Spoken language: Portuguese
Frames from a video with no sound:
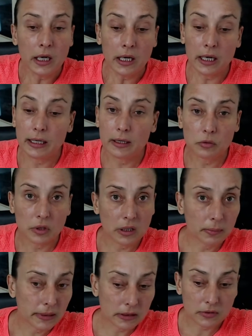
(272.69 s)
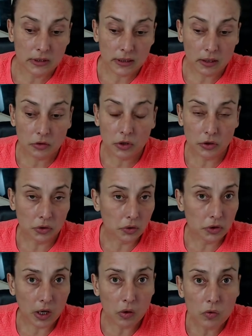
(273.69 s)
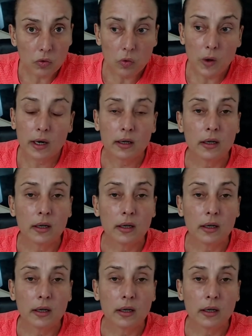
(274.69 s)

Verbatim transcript: ele não tenta mais avançar nos cachorros na rua.